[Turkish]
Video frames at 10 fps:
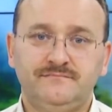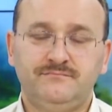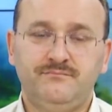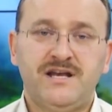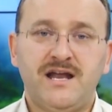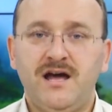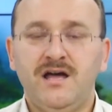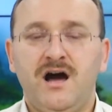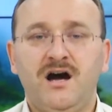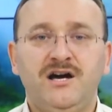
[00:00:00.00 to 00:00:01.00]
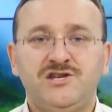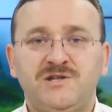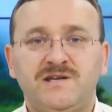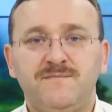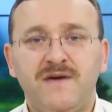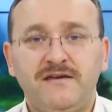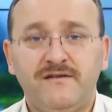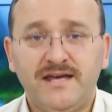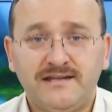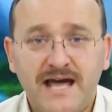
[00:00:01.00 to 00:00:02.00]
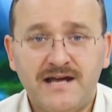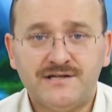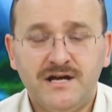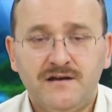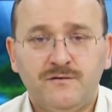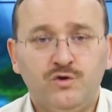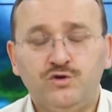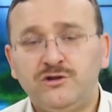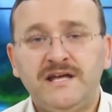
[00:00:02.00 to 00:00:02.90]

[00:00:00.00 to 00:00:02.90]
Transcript: Bana ağaçtaki meyve yeter. Onunla